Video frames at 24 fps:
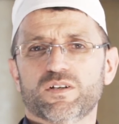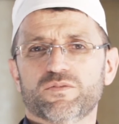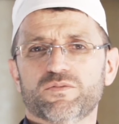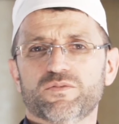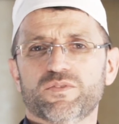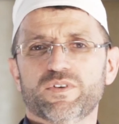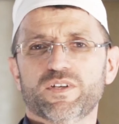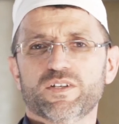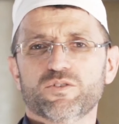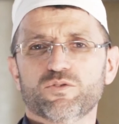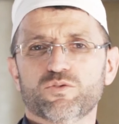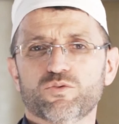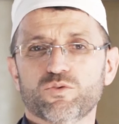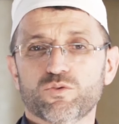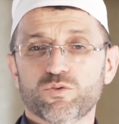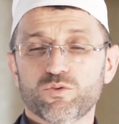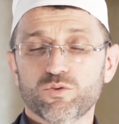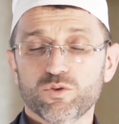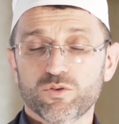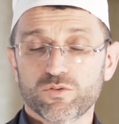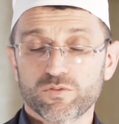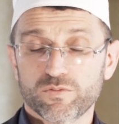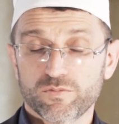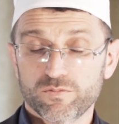ve
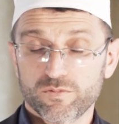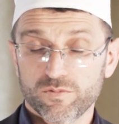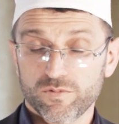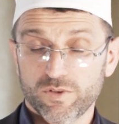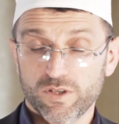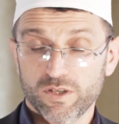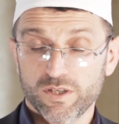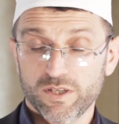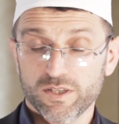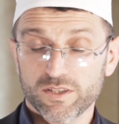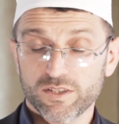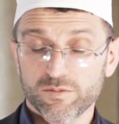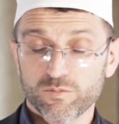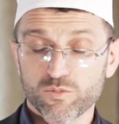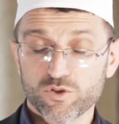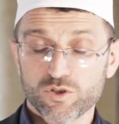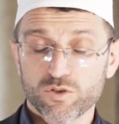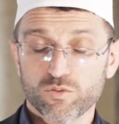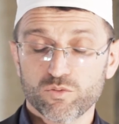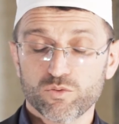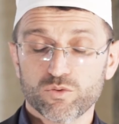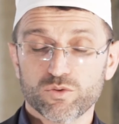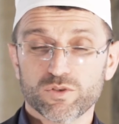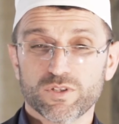günlük
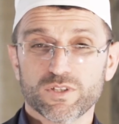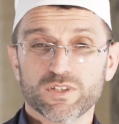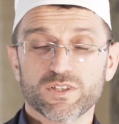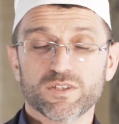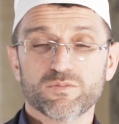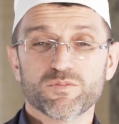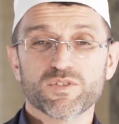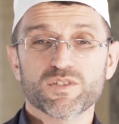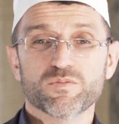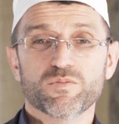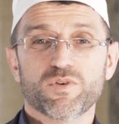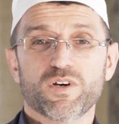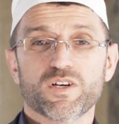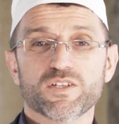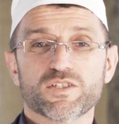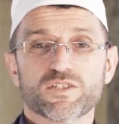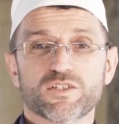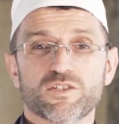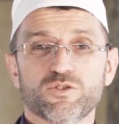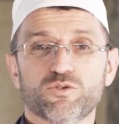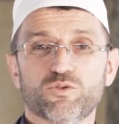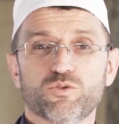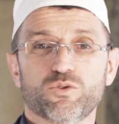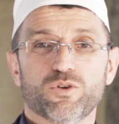hayatımızda uyguladığımız
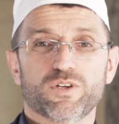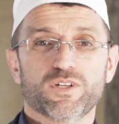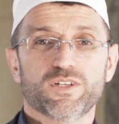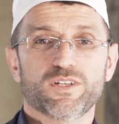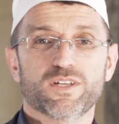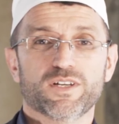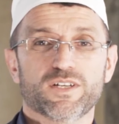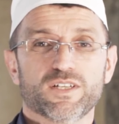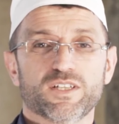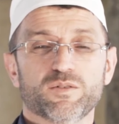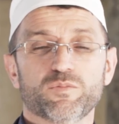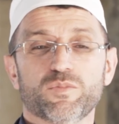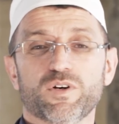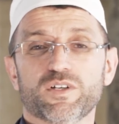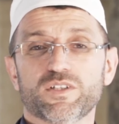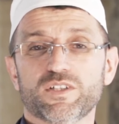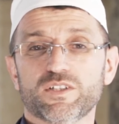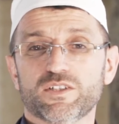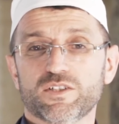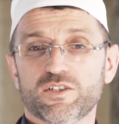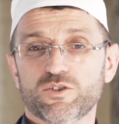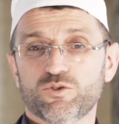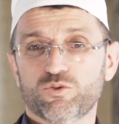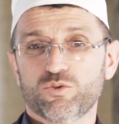bazı ritüeller,
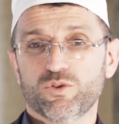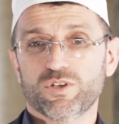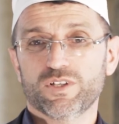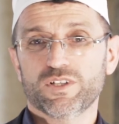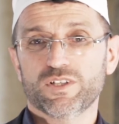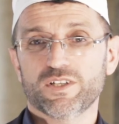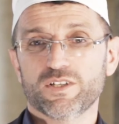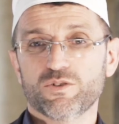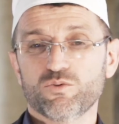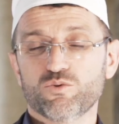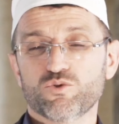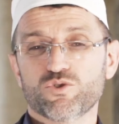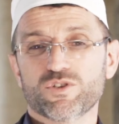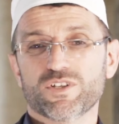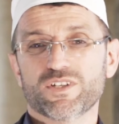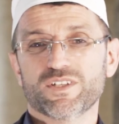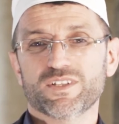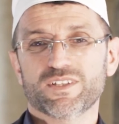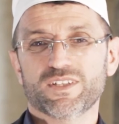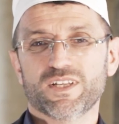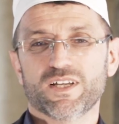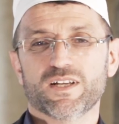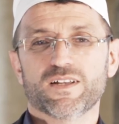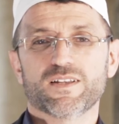ibadet ritüelleri
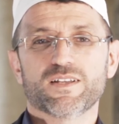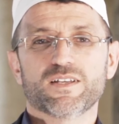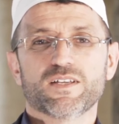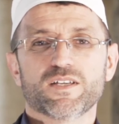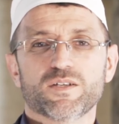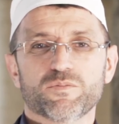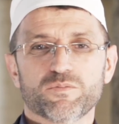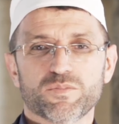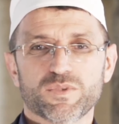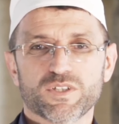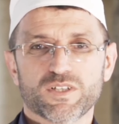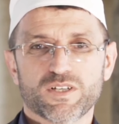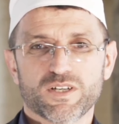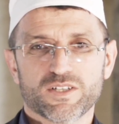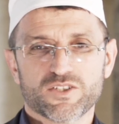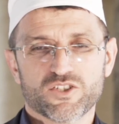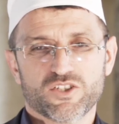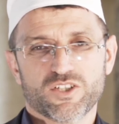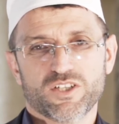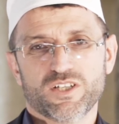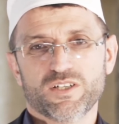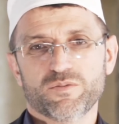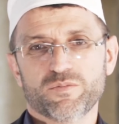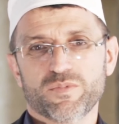üzerinde
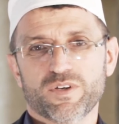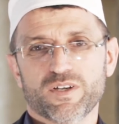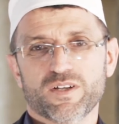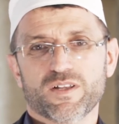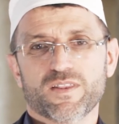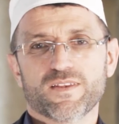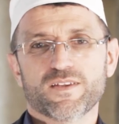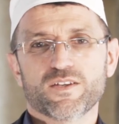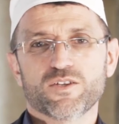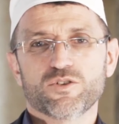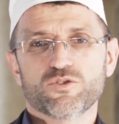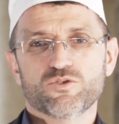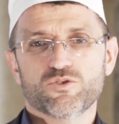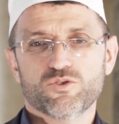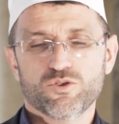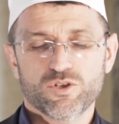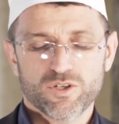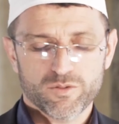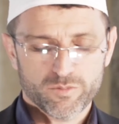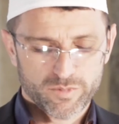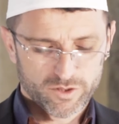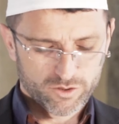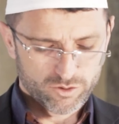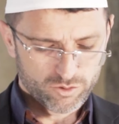birkaç kelime
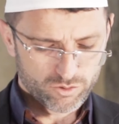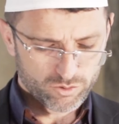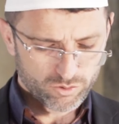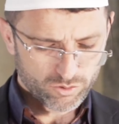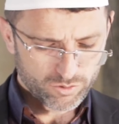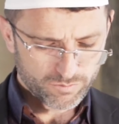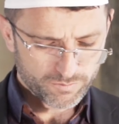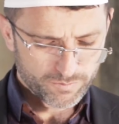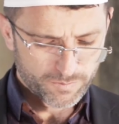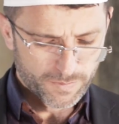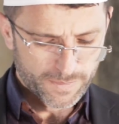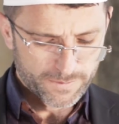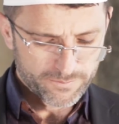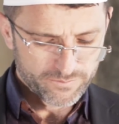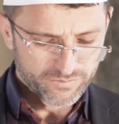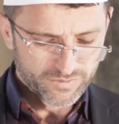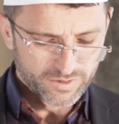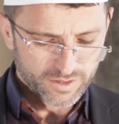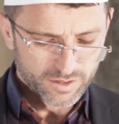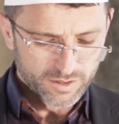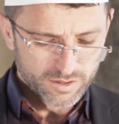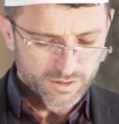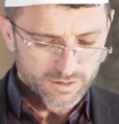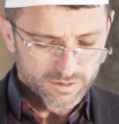söylemek istiyorum.
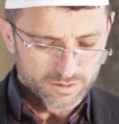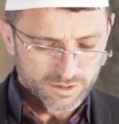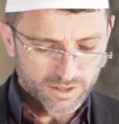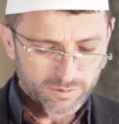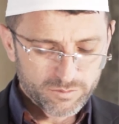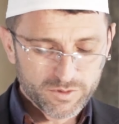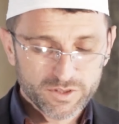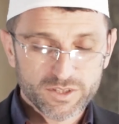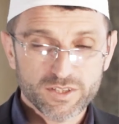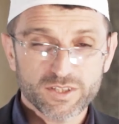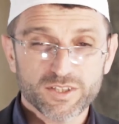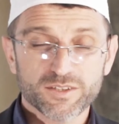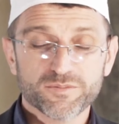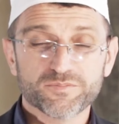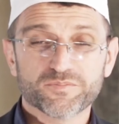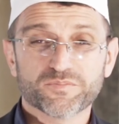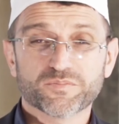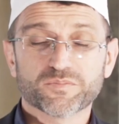Tabii ki